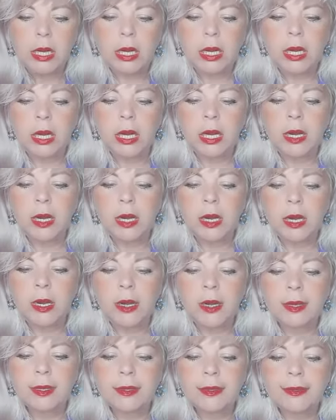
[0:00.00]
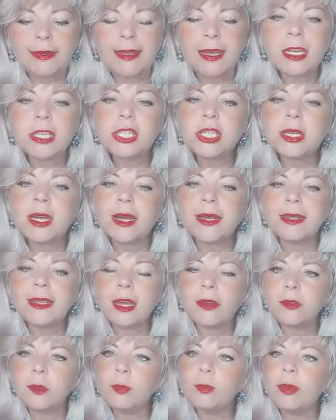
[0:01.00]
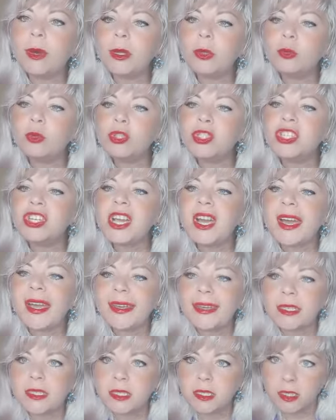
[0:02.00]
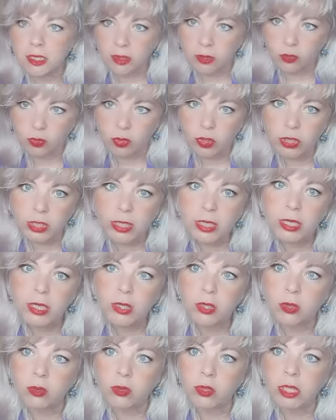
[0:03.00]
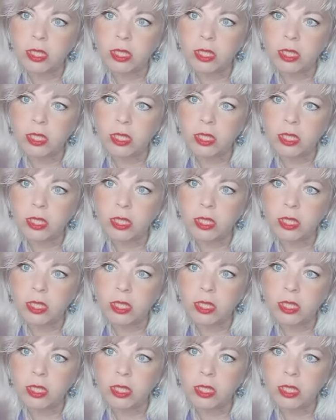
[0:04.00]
А, даже когда вы получаете эту энергию,